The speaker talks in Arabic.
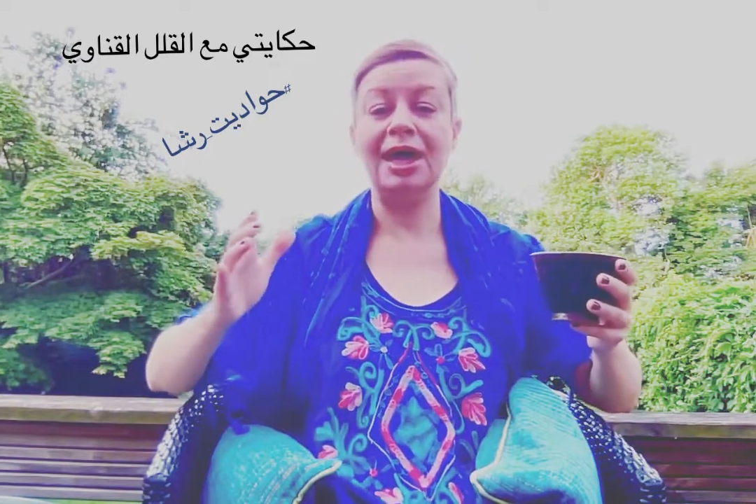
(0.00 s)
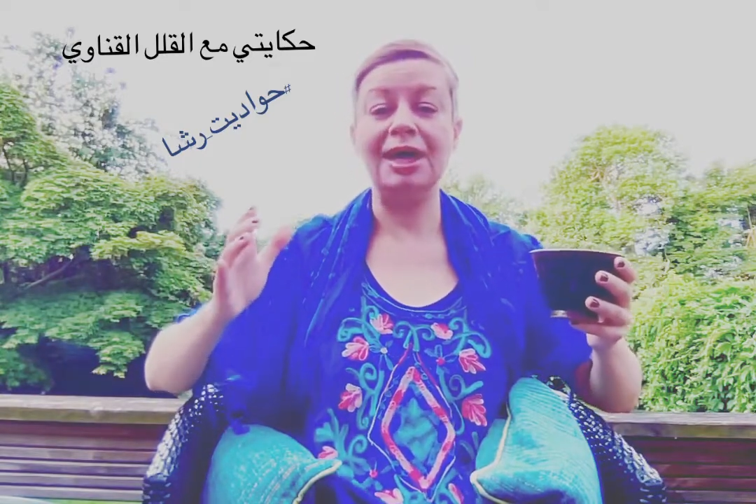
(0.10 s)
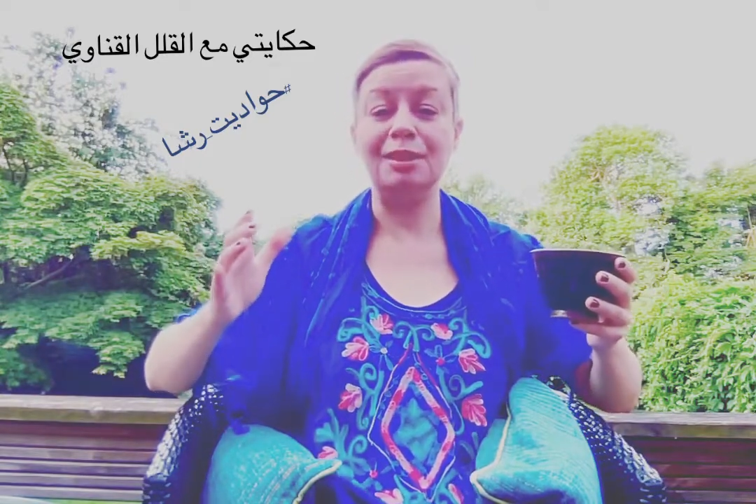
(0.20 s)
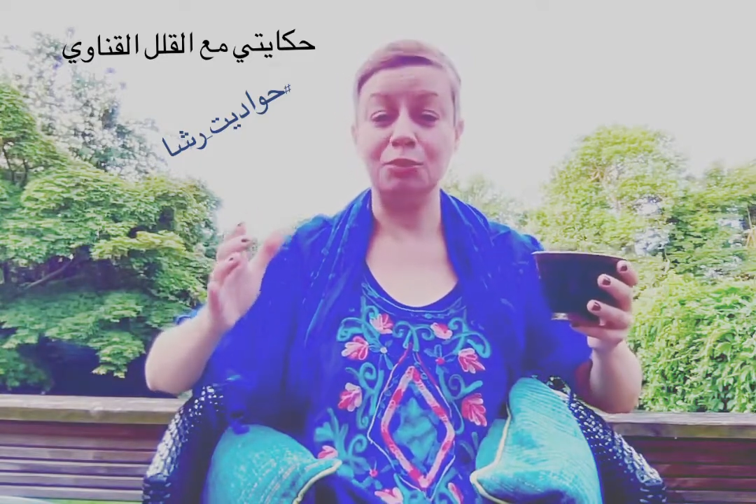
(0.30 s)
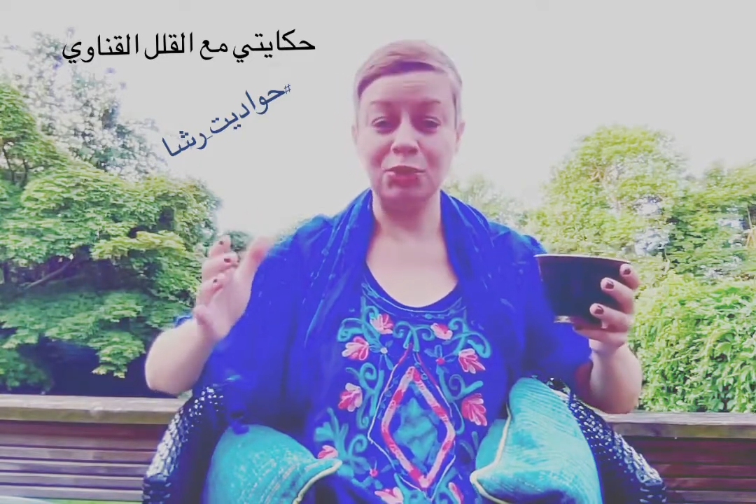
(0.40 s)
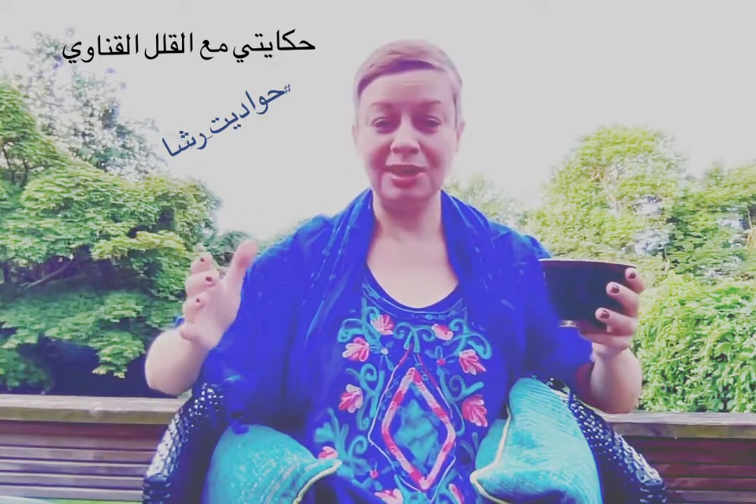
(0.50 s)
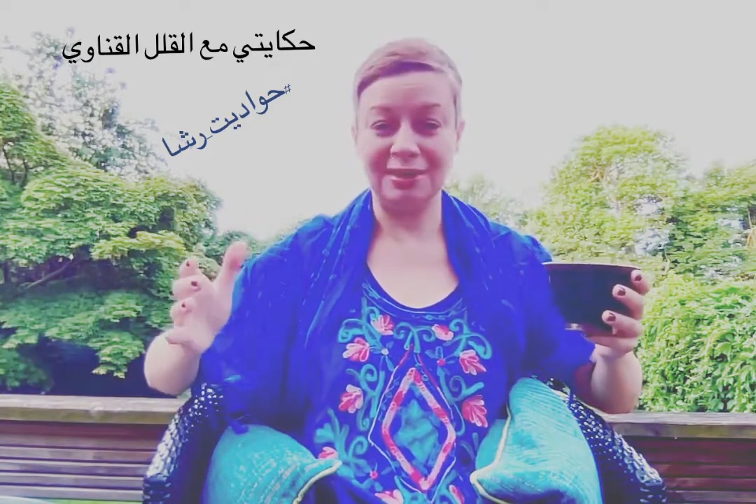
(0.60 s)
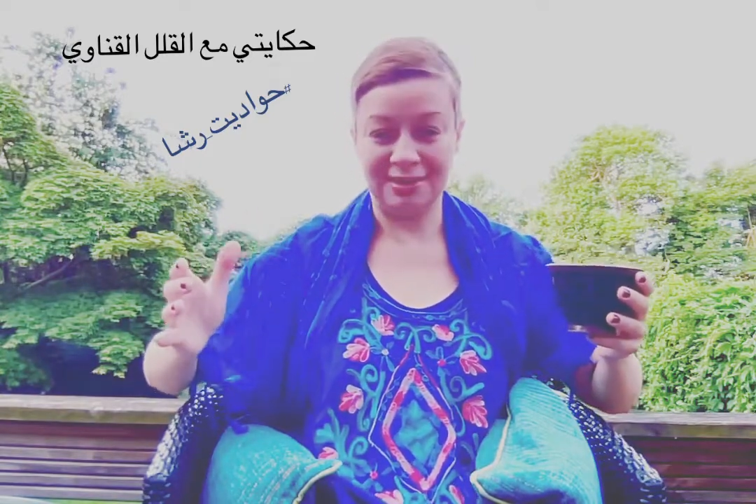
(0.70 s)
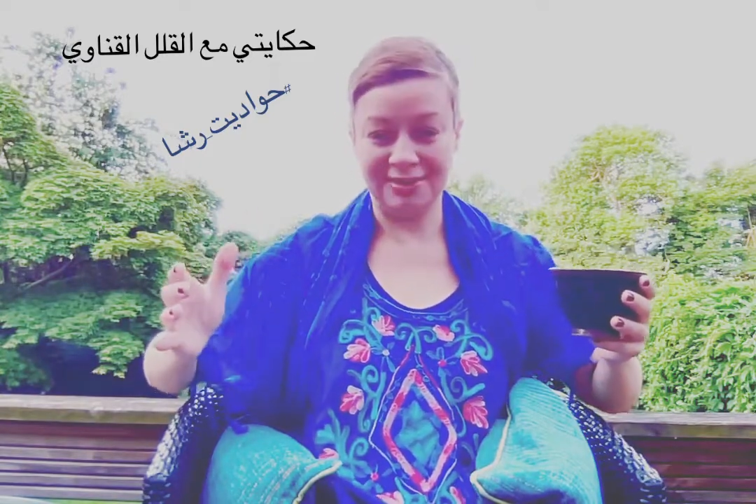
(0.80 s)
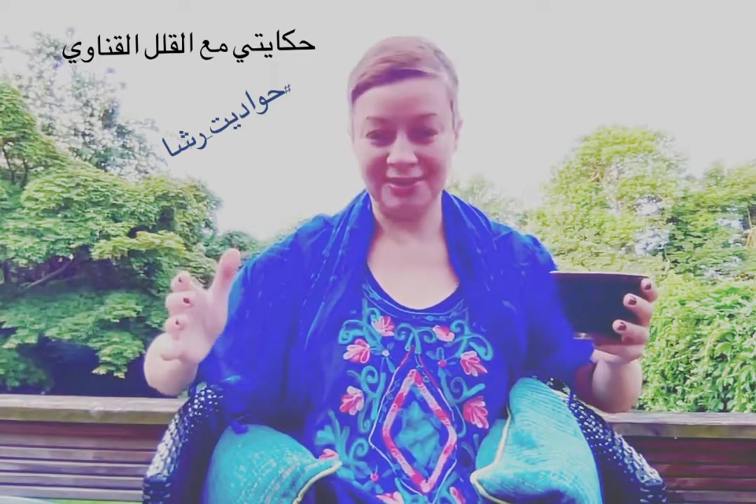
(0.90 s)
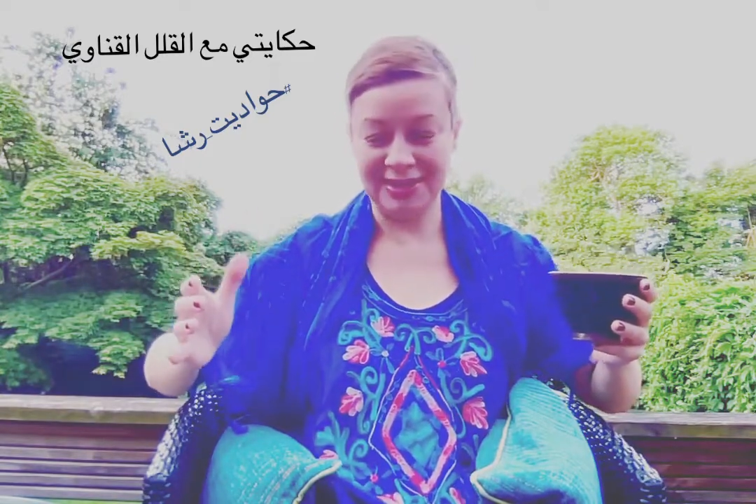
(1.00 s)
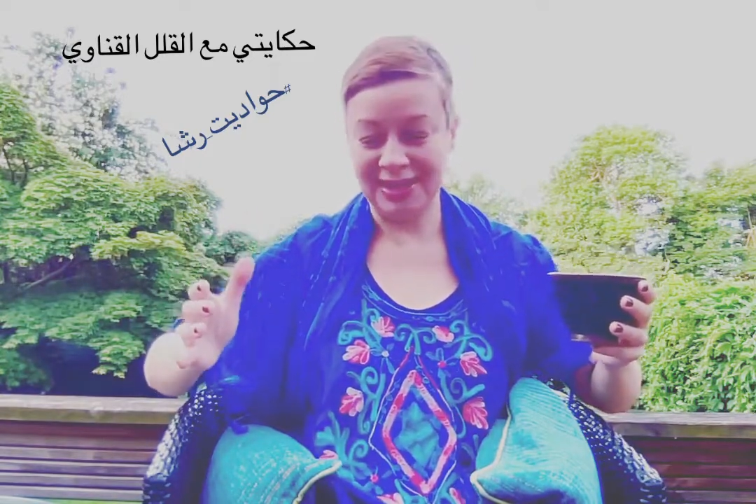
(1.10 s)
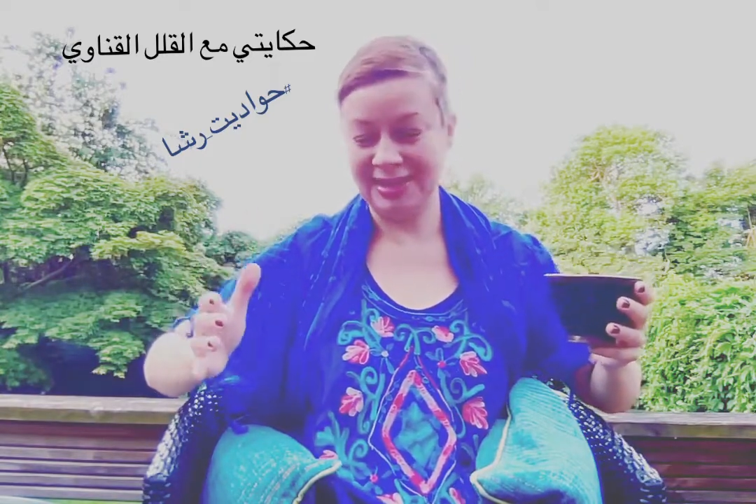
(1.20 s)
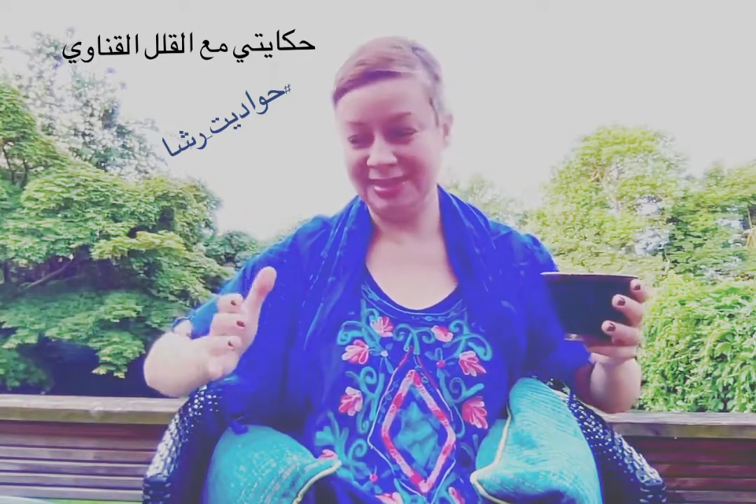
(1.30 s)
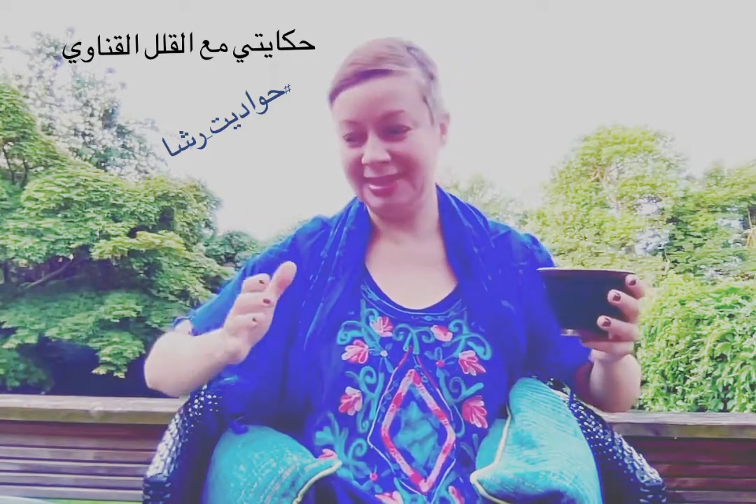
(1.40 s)
ألمونيا على
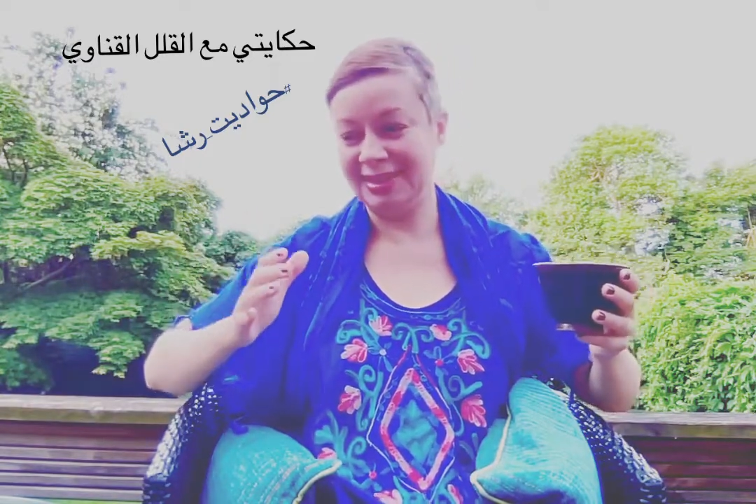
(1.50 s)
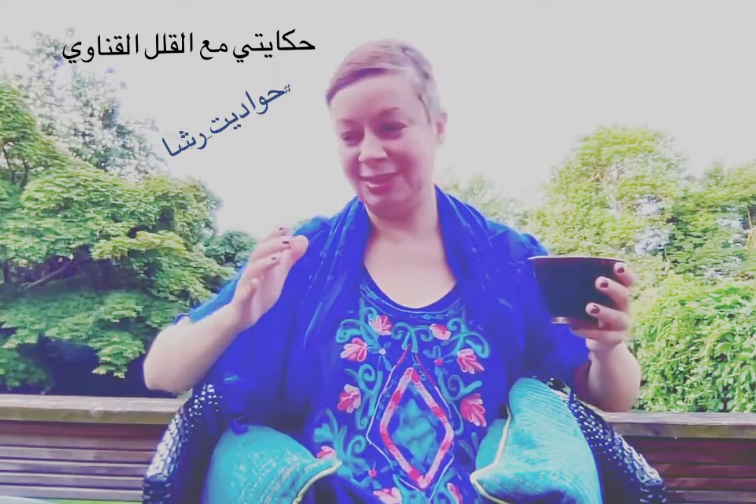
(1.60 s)
رأي أهالينا